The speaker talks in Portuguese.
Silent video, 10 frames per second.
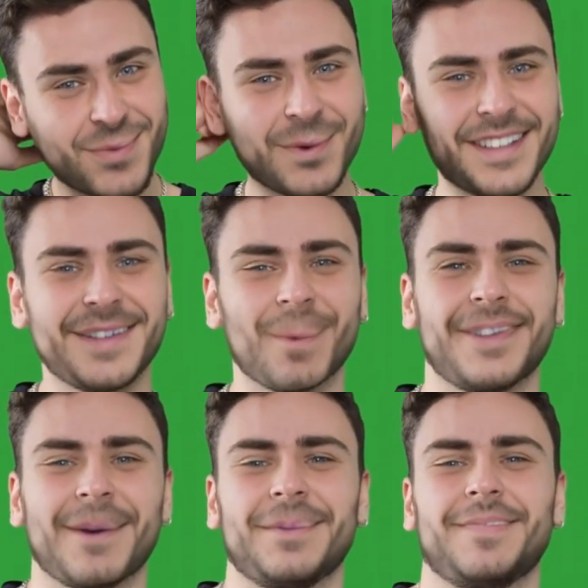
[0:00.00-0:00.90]
uma
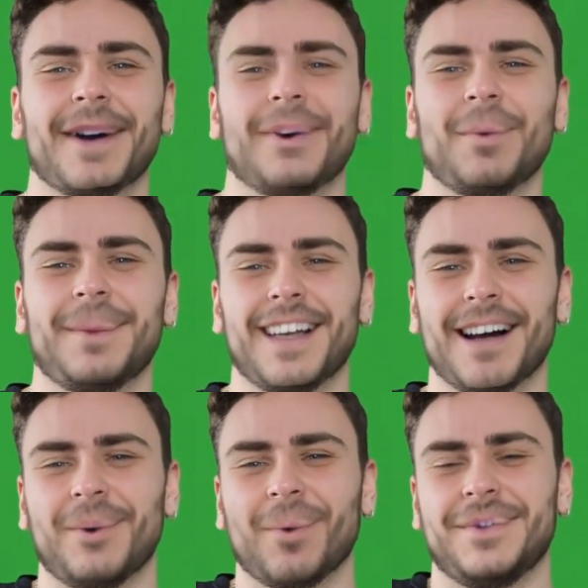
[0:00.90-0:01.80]
opção sem fio que
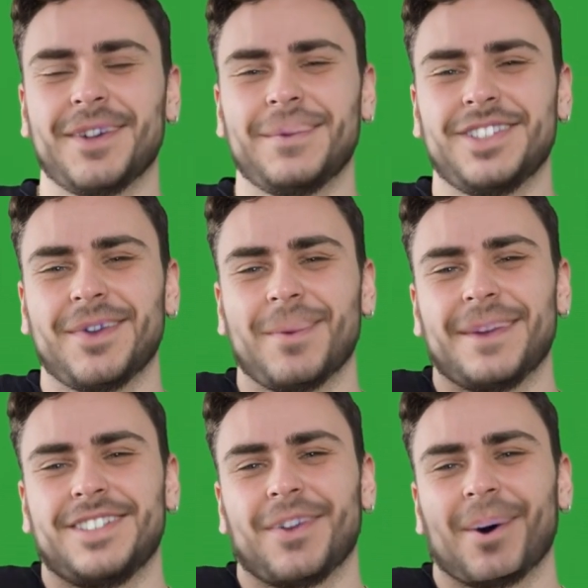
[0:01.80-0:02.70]
proporciona
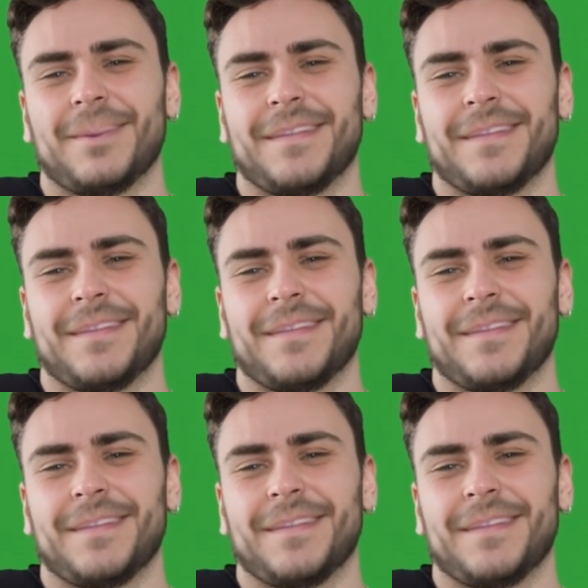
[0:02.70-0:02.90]
mobilidade